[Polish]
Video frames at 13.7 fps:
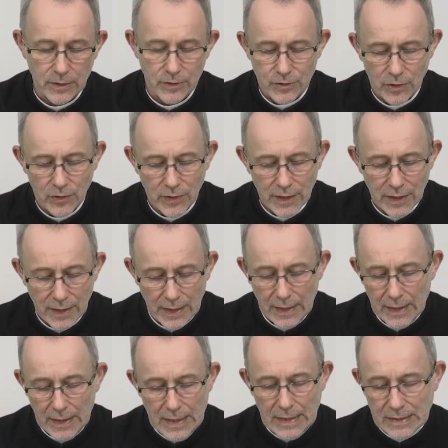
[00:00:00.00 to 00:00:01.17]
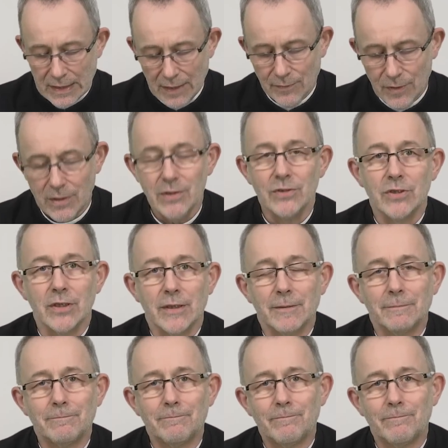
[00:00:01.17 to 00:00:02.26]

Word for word: I ciągle z nami idzie.